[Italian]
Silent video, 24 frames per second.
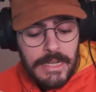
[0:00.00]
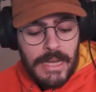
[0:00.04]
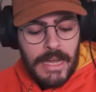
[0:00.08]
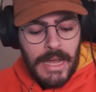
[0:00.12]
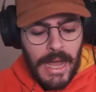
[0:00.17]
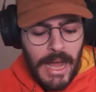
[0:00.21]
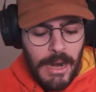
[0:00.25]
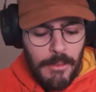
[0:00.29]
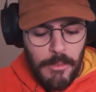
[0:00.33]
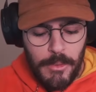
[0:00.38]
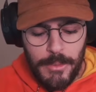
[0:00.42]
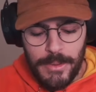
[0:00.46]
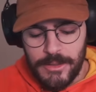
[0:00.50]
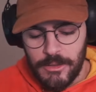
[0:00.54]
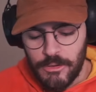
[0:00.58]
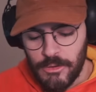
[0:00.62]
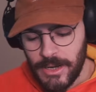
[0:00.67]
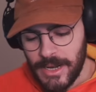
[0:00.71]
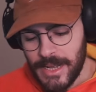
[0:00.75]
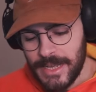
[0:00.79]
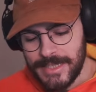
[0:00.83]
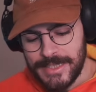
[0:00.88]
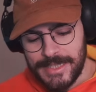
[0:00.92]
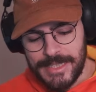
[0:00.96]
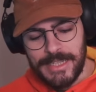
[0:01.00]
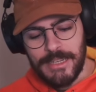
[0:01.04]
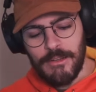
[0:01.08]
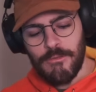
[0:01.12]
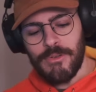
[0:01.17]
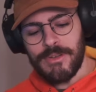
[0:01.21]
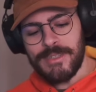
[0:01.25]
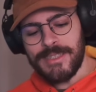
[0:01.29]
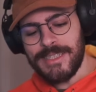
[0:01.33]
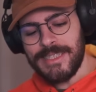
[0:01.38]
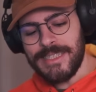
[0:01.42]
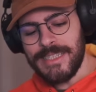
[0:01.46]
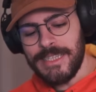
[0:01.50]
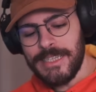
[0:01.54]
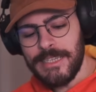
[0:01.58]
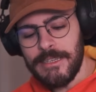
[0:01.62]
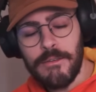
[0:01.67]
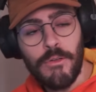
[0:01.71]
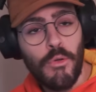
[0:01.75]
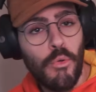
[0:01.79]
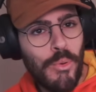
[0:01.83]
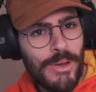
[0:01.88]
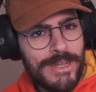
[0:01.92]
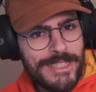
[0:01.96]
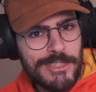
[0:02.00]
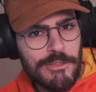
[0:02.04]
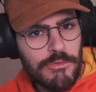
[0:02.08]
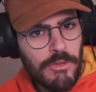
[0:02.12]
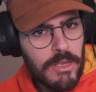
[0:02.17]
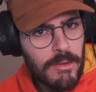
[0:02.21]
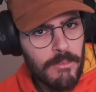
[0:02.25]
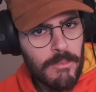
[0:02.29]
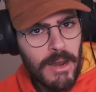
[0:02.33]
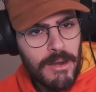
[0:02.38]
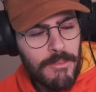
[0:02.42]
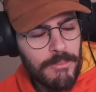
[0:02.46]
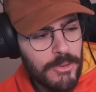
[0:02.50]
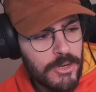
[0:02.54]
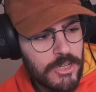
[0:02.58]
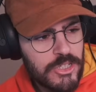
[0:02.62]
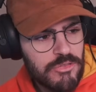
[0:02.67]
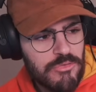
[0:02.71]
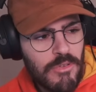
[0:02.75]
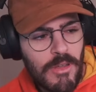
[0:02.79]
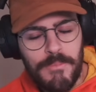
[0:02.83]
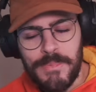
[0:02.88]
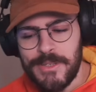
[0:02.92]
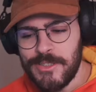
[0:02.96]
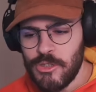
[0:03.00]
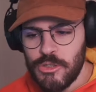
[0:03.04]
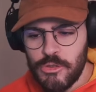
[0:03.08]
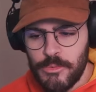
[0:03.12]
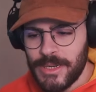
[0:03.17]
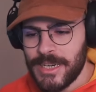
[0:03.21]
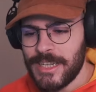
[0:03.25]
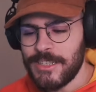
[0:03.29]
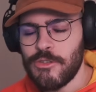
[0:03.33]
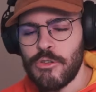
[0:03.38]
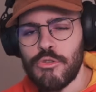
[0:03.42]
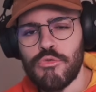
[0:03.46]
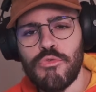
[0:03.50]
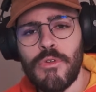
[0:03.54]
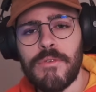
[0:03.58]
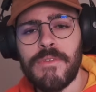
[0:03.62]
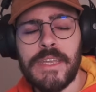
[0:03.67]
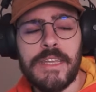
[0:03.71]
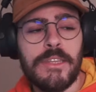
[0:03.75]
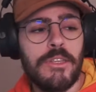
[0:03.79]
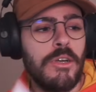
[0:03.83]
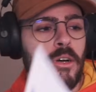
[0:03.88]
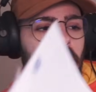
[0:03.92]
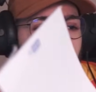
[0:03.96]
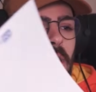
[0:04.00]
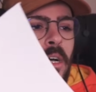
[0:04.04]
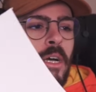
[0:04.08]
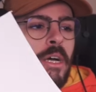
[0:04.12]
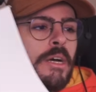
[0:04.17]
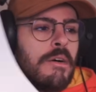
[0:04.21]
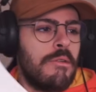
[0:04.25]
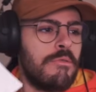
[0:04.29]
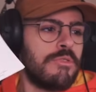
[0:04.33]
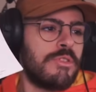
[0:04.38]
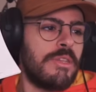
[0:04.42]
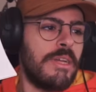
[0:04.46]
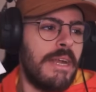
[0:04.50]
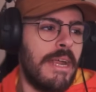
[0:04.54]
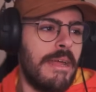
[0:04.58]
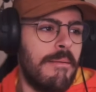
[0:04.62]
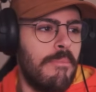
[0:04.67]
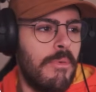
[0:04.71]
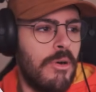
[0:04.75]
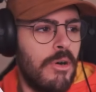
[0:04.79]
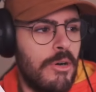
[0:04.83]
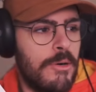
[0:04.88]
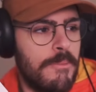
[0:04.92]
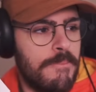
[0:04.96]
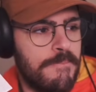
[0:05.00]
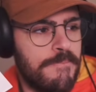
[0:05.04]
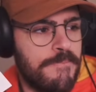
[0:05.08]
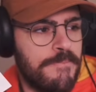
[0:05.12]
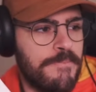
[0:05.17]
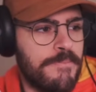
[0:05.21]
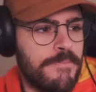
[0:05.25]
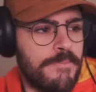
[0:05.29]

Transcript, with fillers: Al momento, ragazzi, in, questi, in questo e nel prossimo episodio, perché sono due video, useremo